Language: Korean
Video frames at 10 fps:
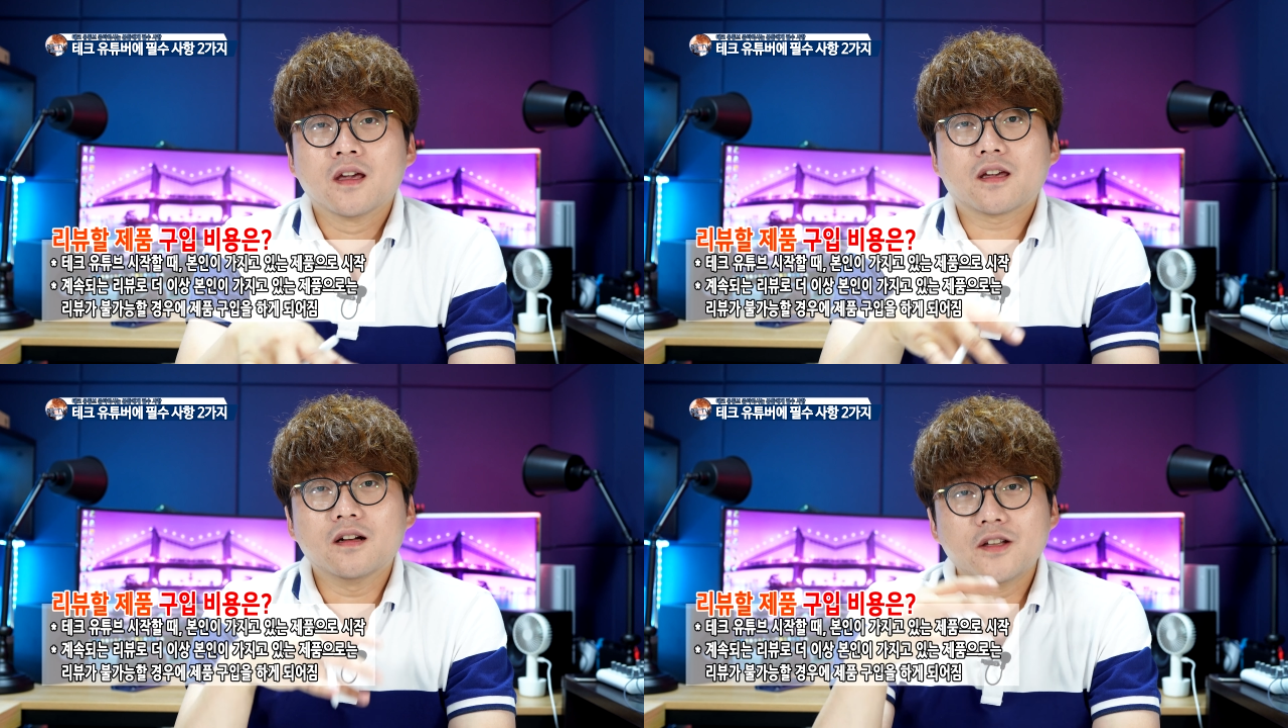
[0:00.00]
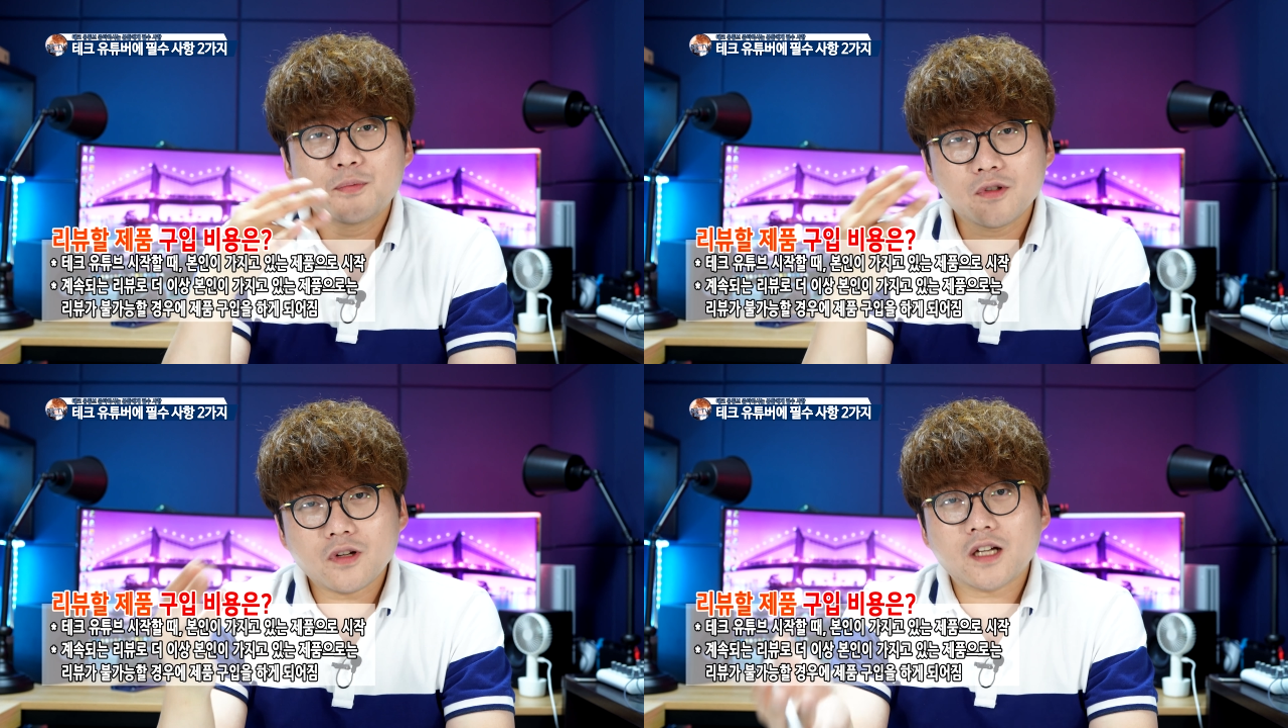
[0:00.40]
이렇게
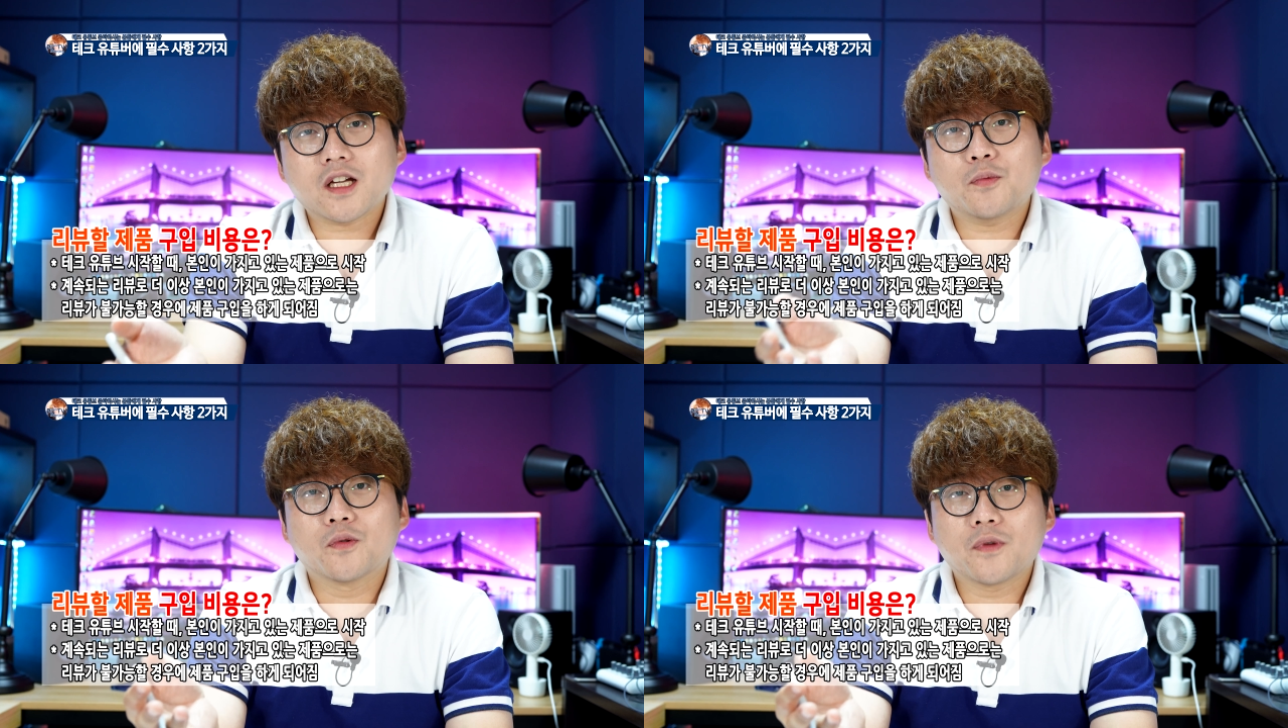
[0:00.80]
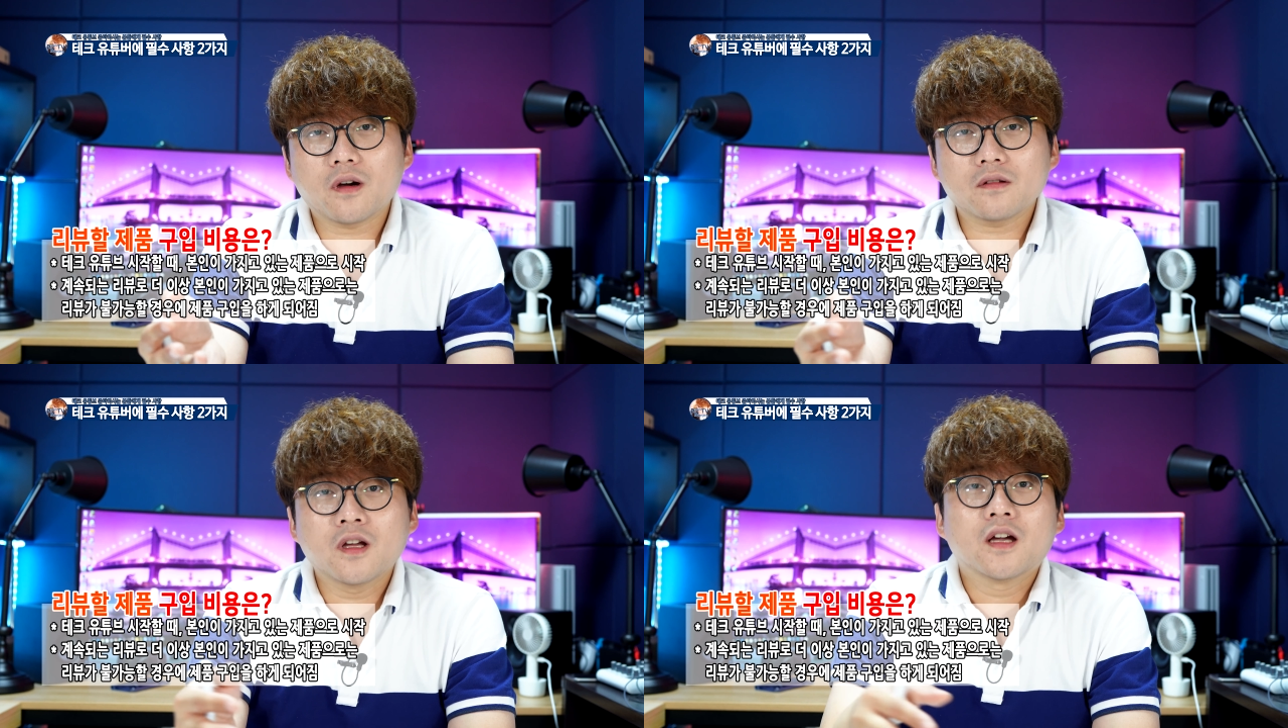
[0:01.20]
리뷰를 하다
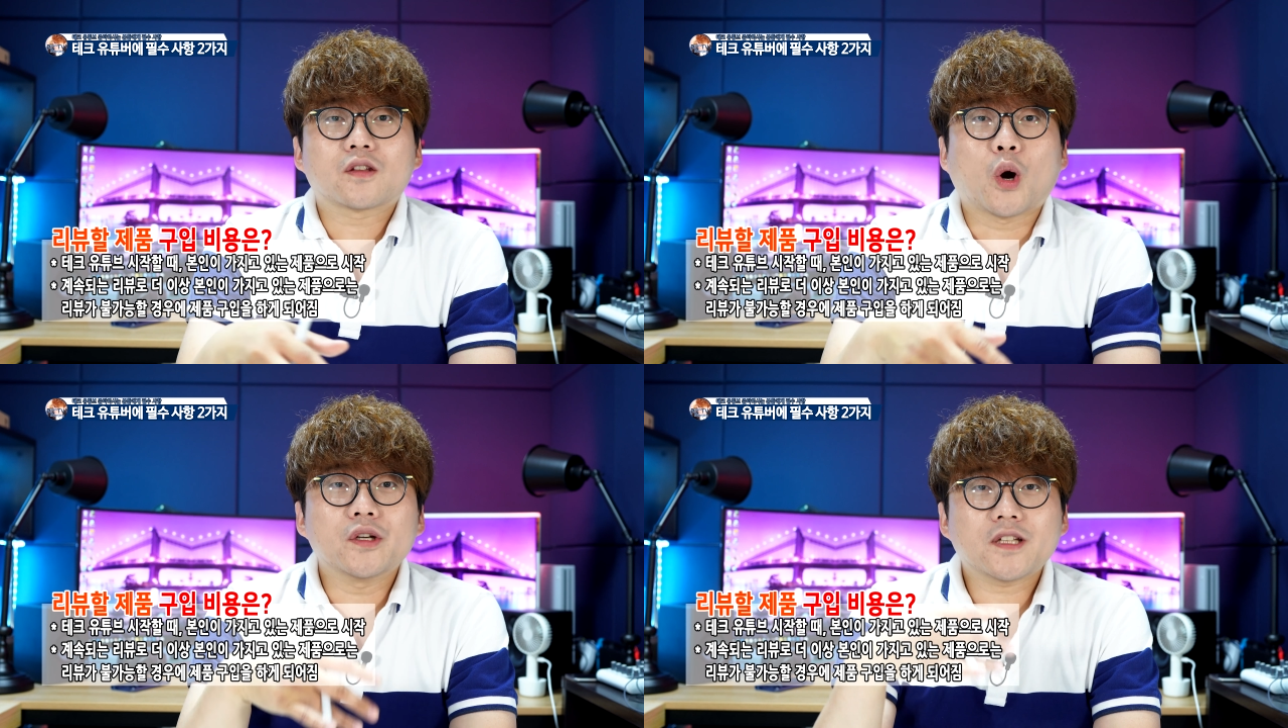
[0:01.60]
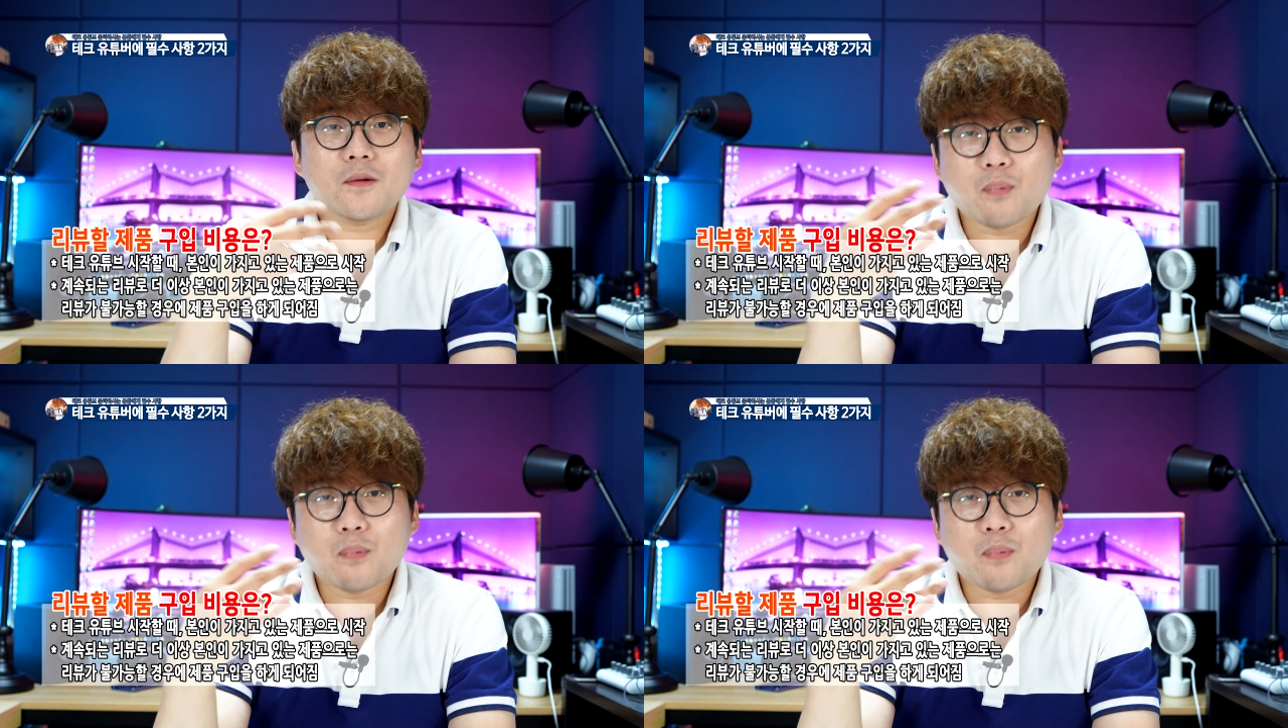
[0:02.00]
보면 더 이상